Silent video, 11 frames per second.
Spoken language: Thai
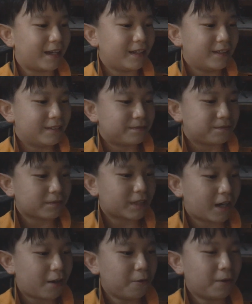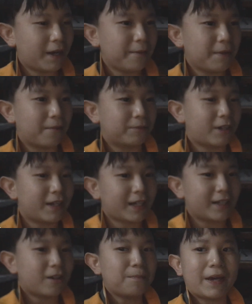เขาให้ทำอะไรเขาให้แบบตอนนั้น
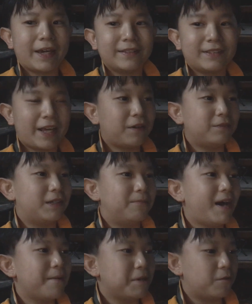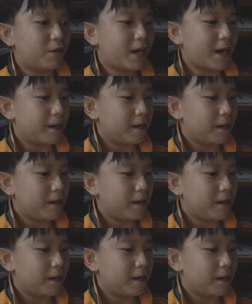กันก็ไปแสดงความสามารถแบบว่า